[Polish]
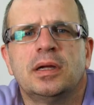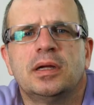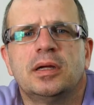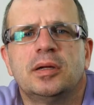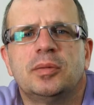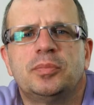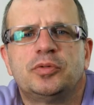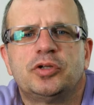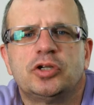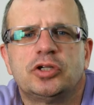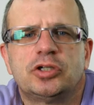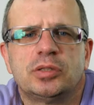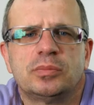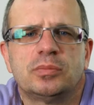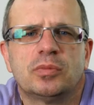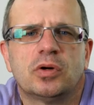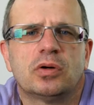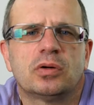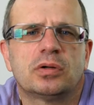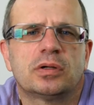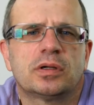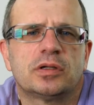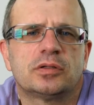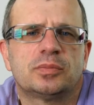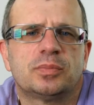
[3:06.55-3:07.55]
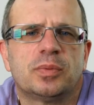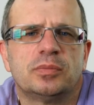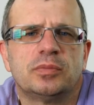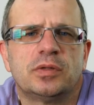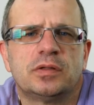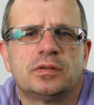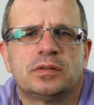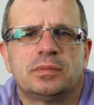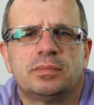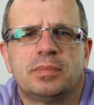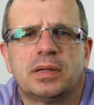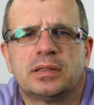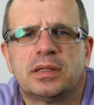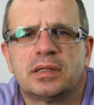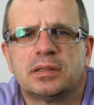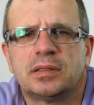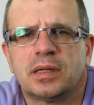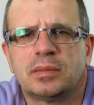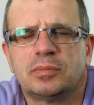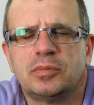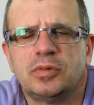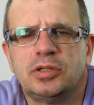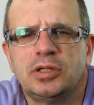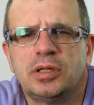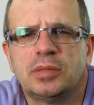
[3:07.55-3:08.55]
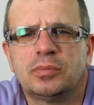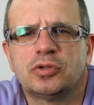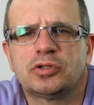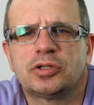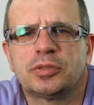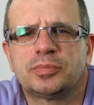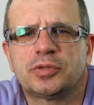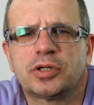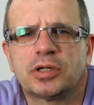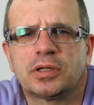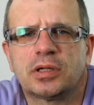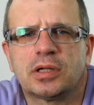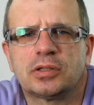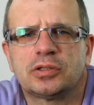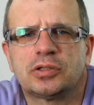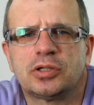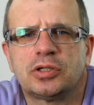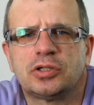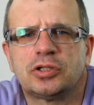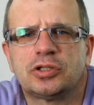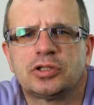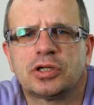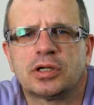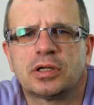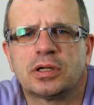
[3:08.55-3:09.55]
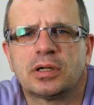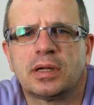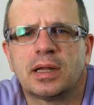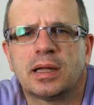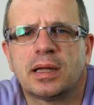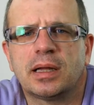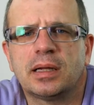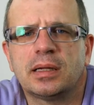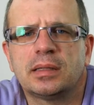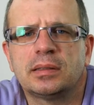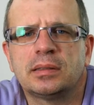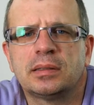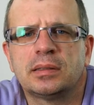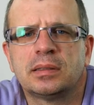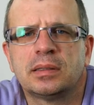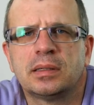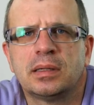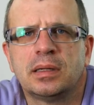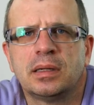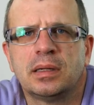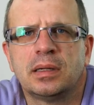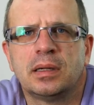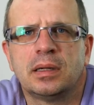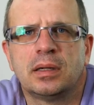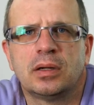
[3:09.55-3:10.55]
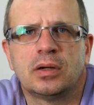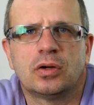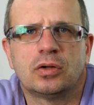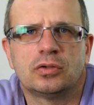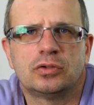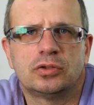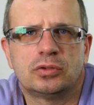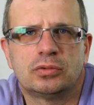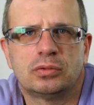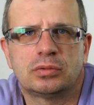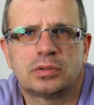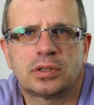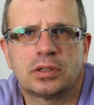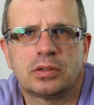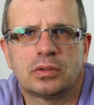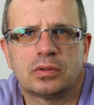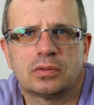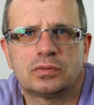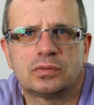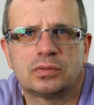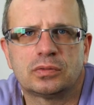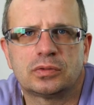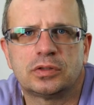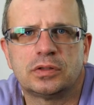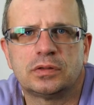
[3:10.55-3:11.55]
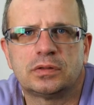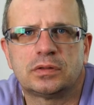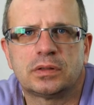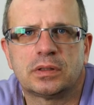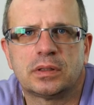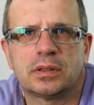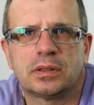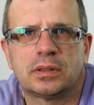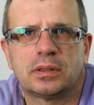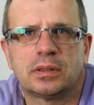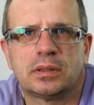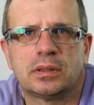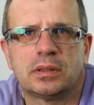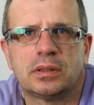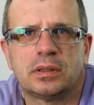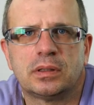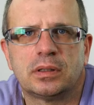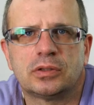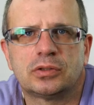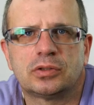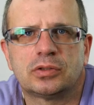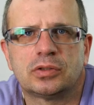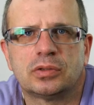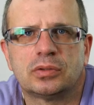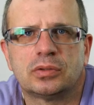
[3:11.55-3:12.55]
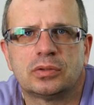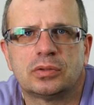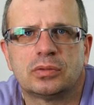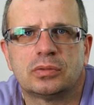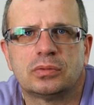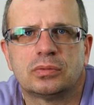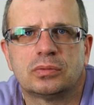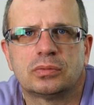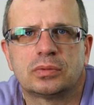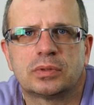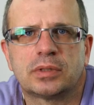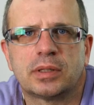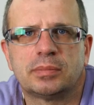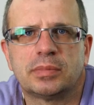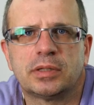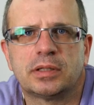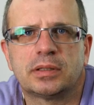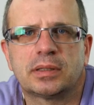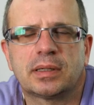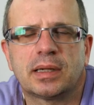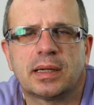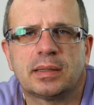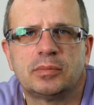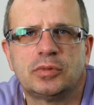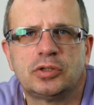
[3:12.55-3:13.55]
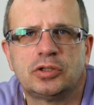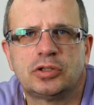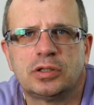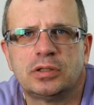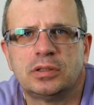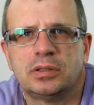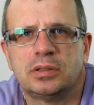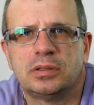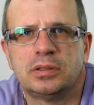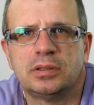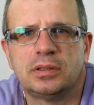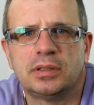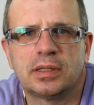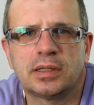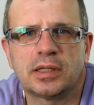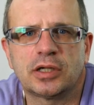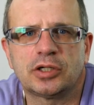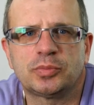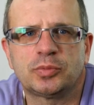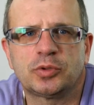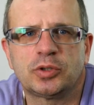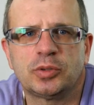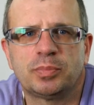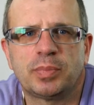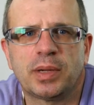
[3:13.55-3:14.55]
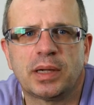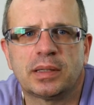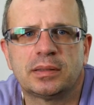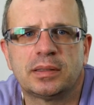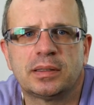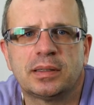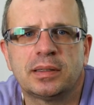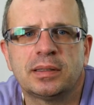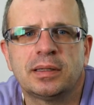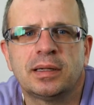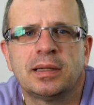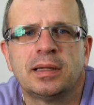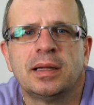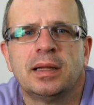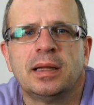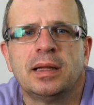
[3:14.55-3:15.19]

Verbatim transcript: przy czym okres pomiędzy badaniami nie może przekraczać 3 lat, Chodzi tutaj o cukrzycę leczoną tabletkami, czyli nie nasz przypadek.